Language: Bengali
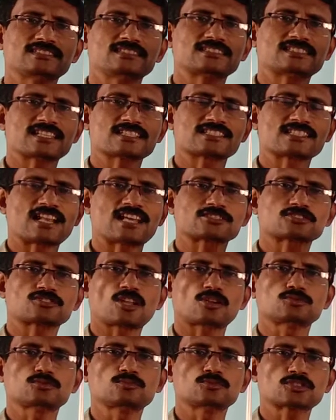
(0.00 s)
নিচের
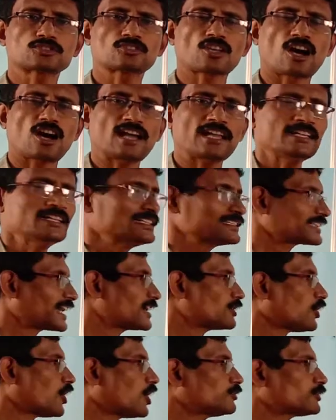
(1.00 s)
শিলাস্তর উন্মুক্ত হয়
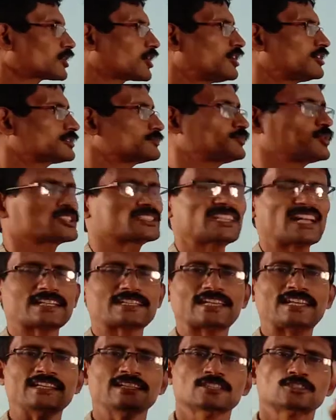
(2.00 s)
তাই অবরোহণ
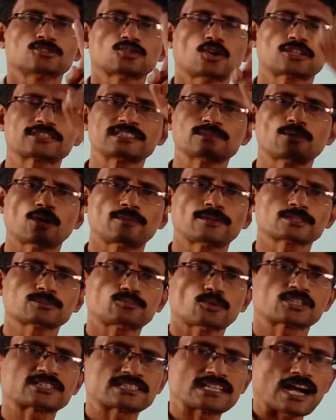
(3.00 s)
প্রক্রিয়াকে নগ্নিভবন
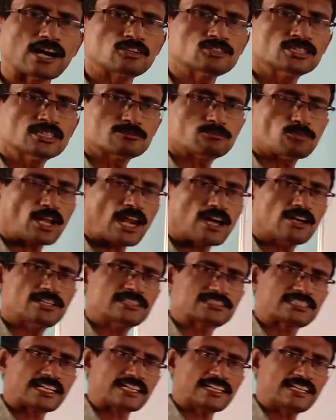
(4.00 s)
প্রক্রিয়াও বলা
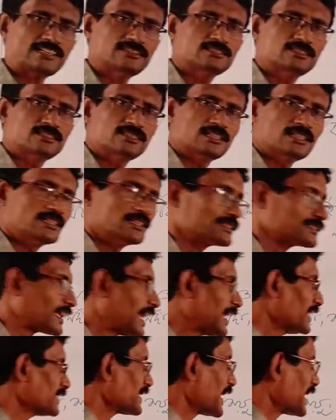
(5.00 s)
হয়ে থাকে
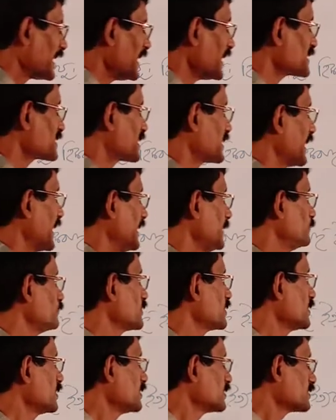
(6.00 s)
তাহলে দেখা যাচ্ছে
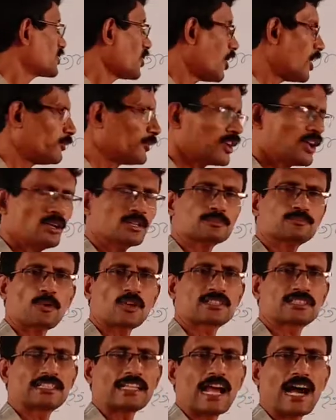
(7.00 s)
যে অবরোহণ
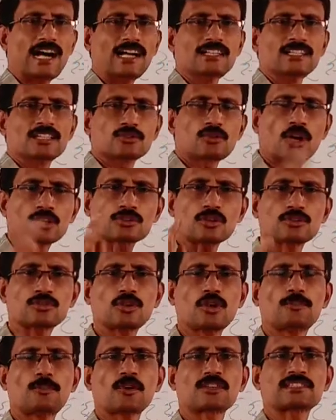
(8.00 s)
প্রক্রিয়া
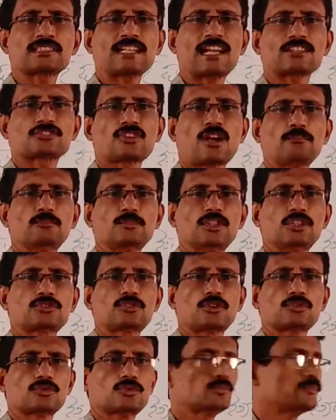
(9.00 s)
কতকগুলো প্রক্রিয়ার সম্মিলিত
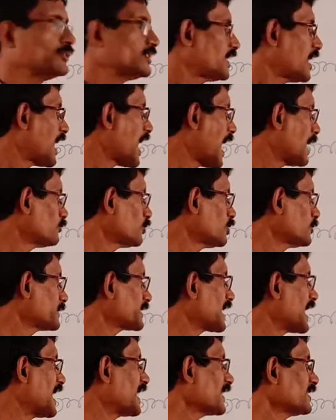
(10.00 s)
রূপ
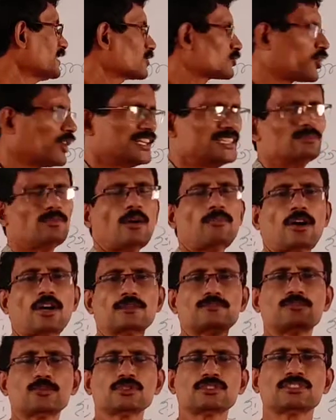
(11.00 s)
আবহবিকার ক্ষয়ী ভবন
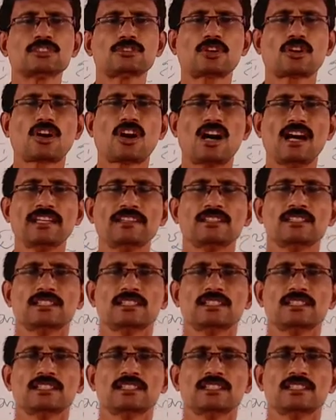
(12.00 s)
পুঞ্জিত ক্ষয়